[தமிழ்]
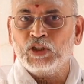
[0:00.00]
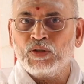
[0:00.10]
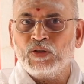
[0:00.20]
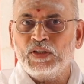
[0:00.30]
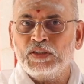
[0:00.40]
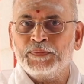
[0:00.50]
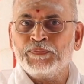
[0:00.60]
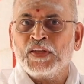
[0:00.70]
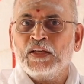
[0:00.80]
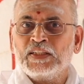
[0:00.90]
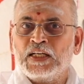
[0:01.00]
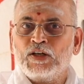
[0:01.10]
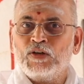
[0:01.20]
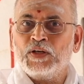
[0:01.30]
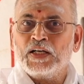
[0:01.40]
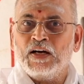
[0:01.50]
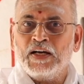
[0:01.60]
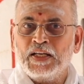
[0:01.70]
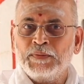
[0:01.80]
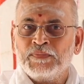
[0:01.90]
முதற்கொண்டு தங்களோட
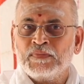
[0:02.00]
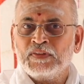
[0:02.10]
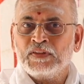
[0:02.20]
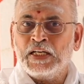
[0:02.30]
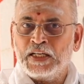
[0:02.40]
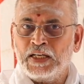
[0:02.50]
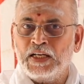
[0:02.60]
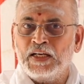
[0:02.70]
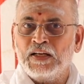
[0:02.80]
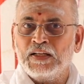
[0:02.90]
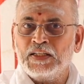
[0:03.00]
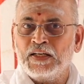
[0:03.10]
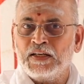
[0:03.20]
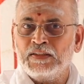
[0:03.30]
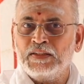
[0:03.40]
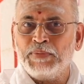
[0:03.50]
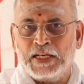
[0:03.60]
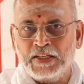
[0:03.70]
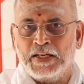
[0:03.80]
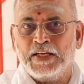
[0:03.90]
காரியம் தடங்கள் இல்லாத நடந்து
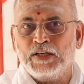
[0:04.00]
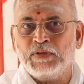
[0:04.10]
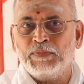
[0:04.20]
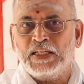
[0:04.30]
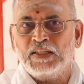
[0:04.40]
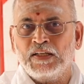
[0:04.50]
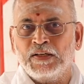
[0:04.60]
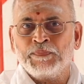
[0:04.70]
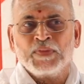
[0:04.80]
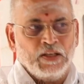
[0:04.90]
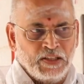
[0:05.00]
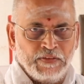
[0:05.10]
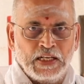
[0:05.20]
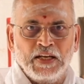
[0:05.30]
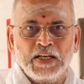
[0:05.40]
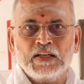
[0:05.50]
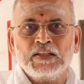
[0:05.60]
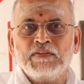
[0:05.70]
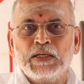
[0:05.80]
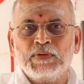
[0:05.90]
பலன் அடையணும் அப்படின்னா இந்த விநாயகர்
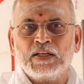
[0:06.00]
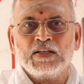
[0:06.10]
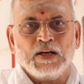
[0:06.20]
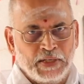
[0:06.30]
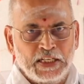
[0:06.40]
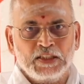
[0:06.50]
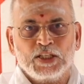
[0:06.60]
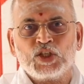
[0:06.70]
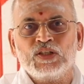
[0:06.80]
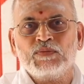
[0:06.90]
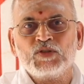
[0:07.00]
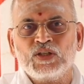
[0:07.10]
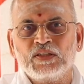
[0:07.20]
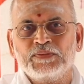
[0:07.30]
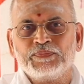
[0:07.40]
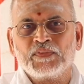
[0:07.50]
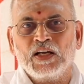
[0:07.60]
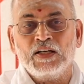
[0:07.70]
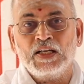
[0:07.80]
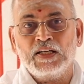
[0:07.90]
தான் வழிபடுறார் அப்படின்னு இந்த ஸ்லோகம் சொல்லுது
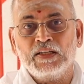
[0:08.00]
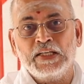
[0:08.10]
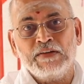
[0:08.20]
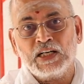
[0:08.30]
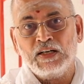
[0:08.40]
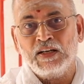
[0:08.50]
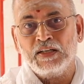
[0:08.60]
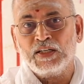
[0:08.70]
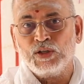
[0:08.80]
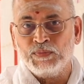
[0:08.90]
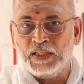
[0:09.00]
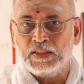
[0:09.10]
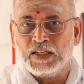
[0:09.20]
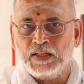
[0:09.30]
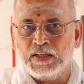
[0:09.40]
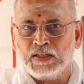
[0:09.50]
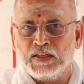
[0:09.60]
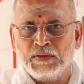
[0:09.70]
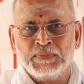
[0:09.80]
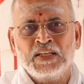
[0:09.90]
அதனால் தேவர்கள் மனிதர்களாக
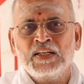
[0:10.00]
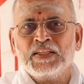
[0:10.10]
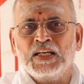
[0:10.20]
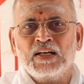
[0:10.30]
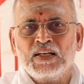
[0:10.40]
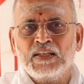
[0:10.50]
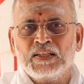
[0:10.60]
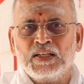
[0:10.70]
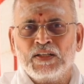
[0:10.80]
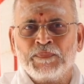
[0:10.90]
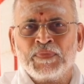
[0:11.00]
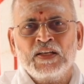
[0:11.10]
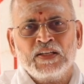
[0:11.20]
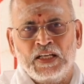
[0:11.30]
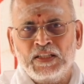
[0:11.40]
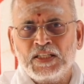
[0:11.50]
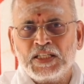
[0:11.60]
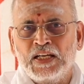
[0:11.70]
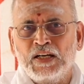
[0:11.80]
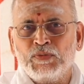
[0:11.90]
இருக்கட்டும் யாராக இருக்கட்டும் எந்த
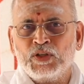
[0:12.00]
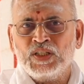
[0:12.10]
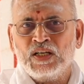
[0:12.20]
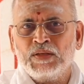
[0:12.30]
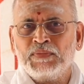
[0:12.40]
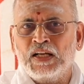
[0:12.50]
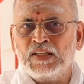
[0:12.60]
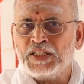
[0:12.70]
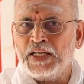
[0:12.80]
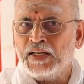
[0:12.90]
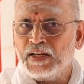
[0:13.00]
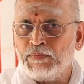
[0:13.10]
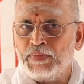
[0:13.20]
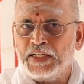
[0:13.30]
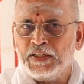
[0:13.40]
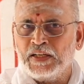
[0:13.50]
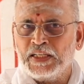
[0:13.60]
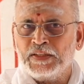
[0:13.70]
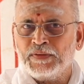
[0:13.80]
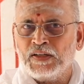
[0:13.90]
செயல் புரிஞ்சாலும் அந்த செயல் கம்ப்ளீட்
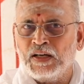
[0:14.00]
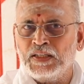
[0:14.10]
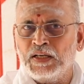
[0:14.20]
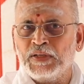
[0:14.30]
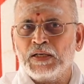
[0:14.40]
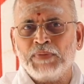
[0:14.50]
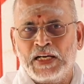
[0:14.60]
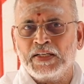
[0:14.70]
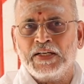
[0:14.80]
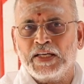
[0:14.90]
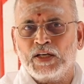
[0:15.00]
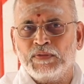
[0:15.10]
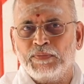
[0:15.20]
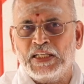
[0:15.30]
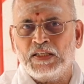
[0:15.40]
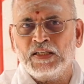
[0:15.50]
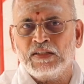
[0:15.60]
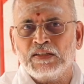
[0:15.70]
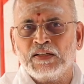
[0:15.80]
ஆகி அது நமக்கு பலன் கிடைக்கணும் அப்படின்னா